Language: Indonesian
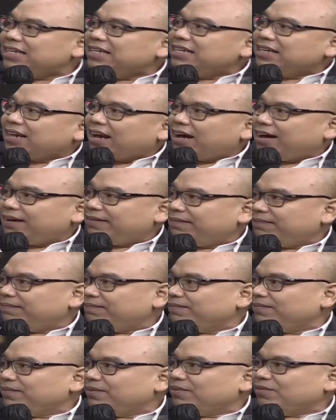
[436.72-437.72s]
di Irak.
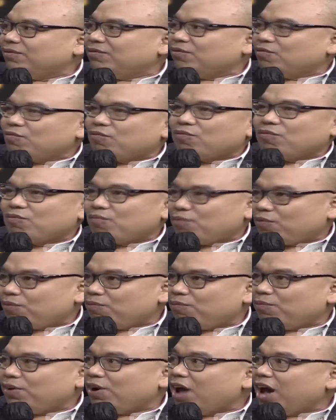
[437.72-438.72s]

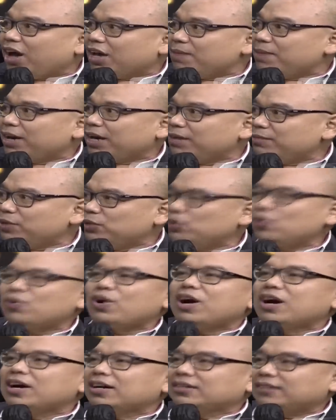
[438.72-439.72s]
Hakim-hakimnya itu
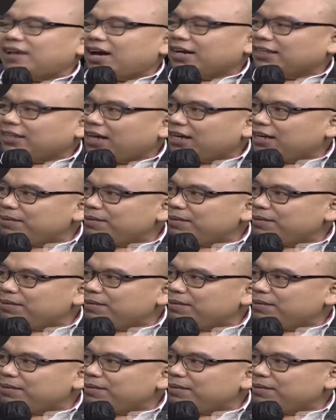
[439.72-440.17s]
orang kaki tangan